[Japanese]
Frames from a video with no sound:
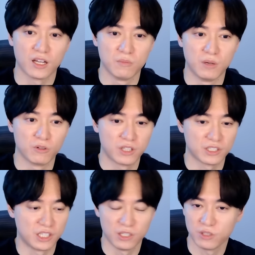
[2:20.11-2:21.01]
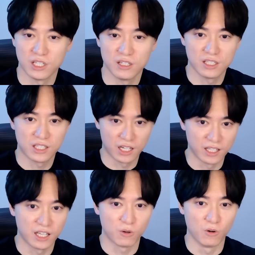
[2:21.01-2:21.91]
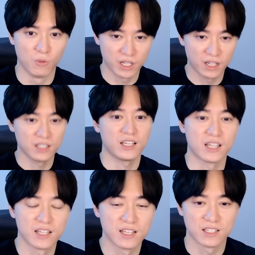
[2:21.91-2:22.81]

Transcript: まあ僕たち COD 勢がね、こう盛り上げて、